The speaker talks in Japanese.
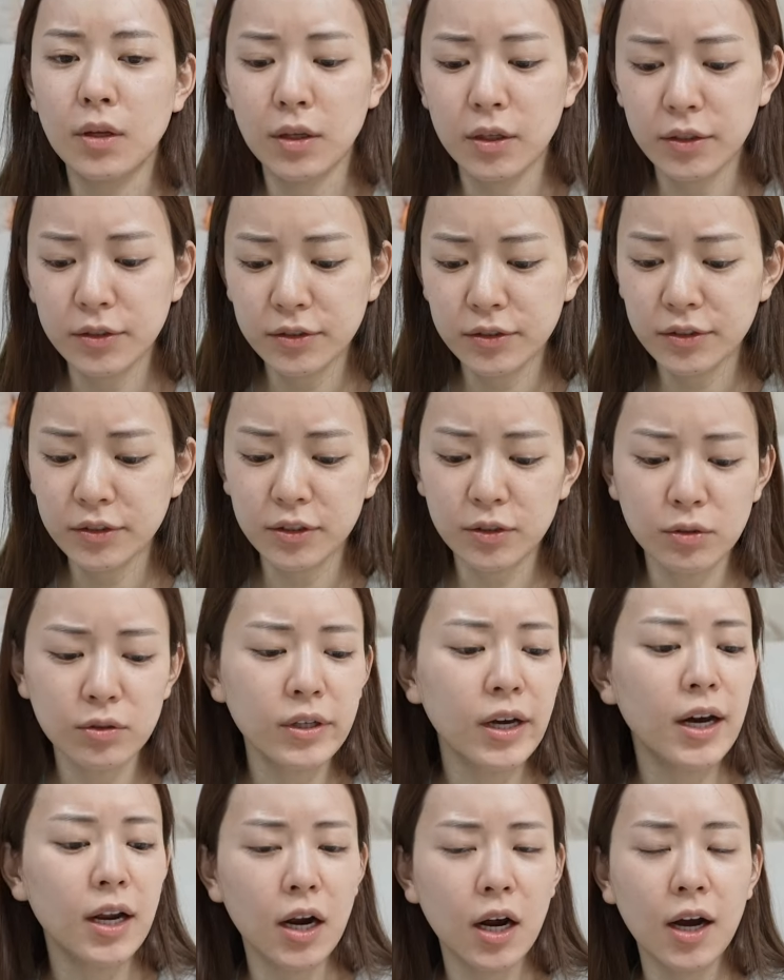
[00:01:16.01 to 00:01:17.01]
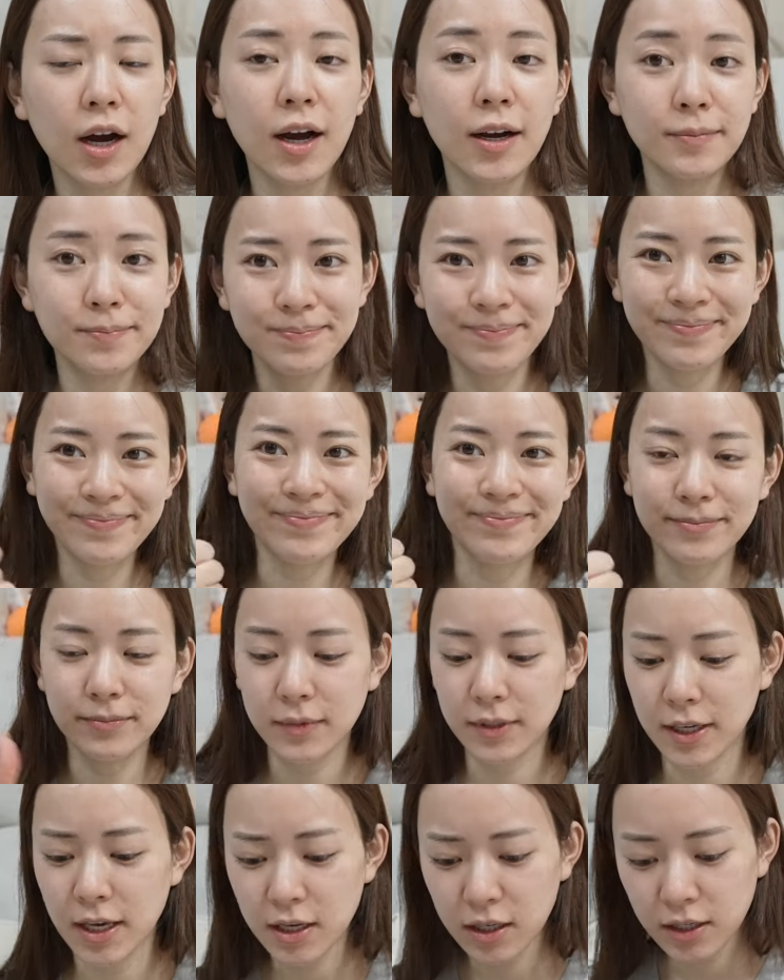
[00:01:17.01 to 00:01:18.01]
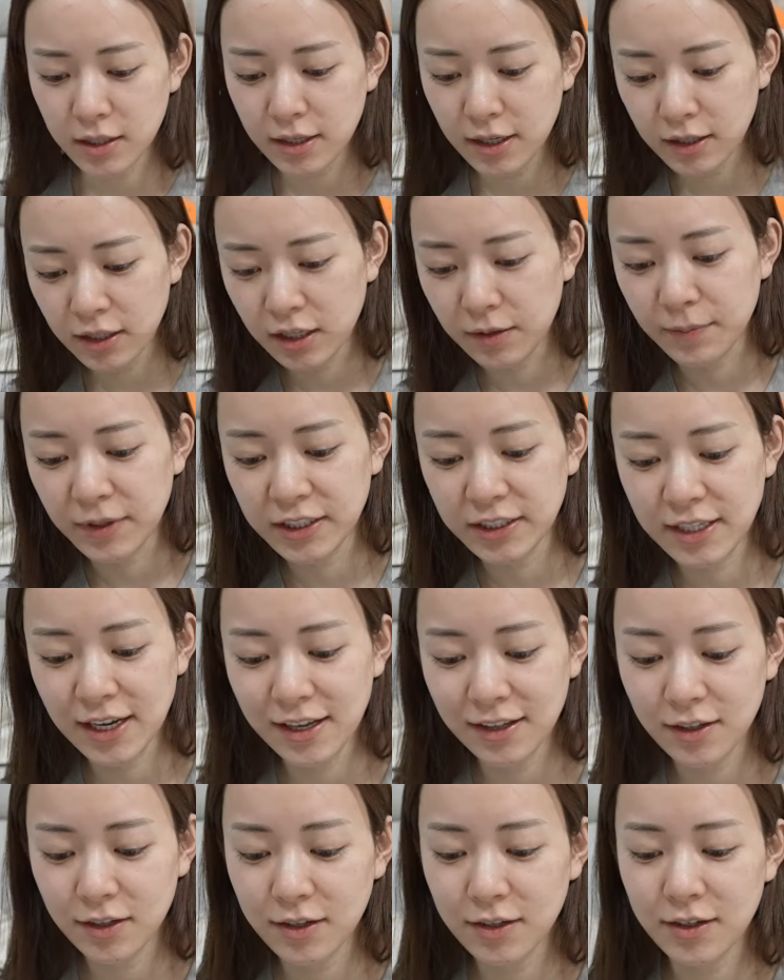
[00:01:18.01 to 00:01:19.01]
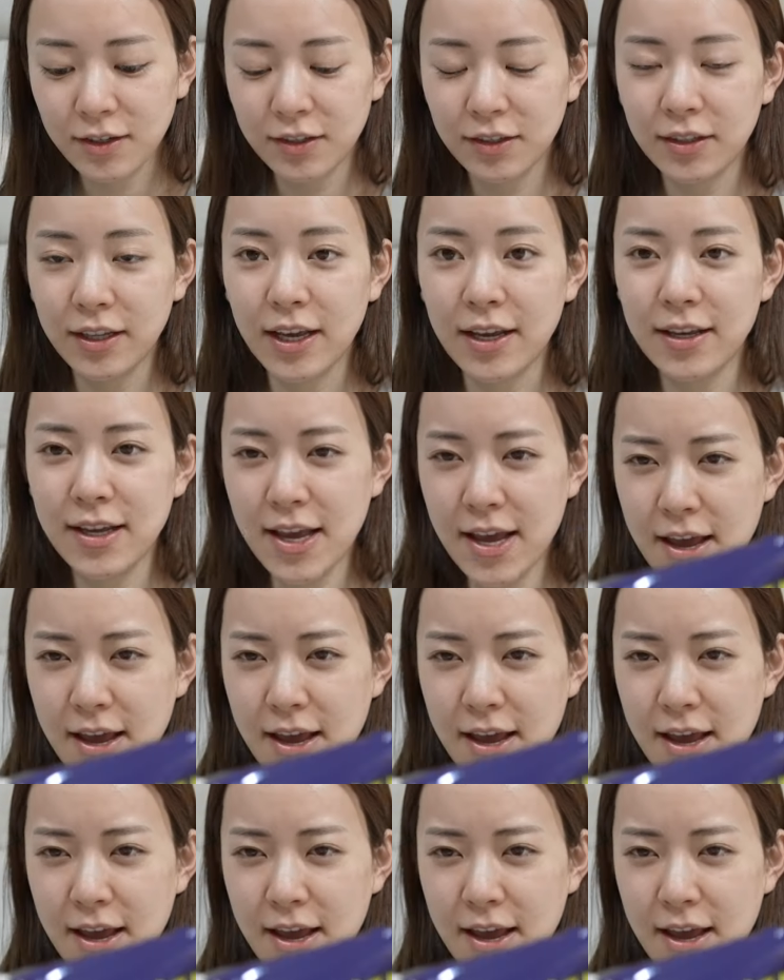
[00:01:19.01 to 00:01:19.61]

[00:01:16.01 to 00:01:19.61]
胃薬飲んだからか元気になってきましたということでい